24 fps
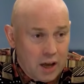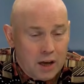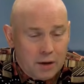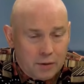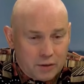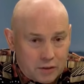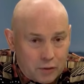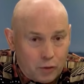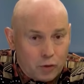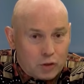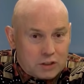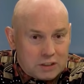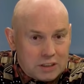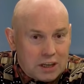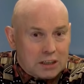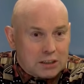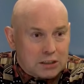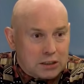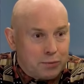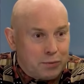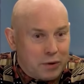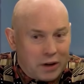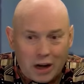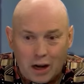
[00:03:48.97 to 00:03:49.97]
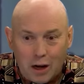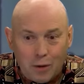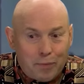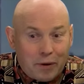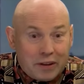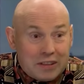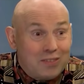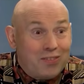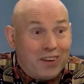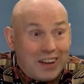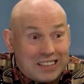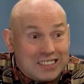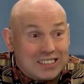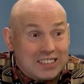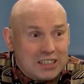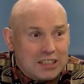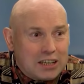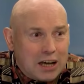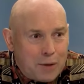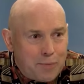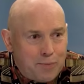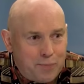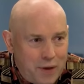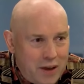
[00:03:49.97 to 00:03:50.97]
С нас собирали по 20
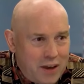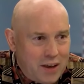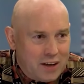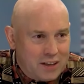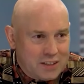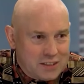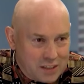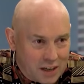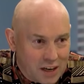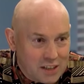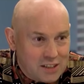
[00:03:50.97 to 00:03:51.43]
копеек с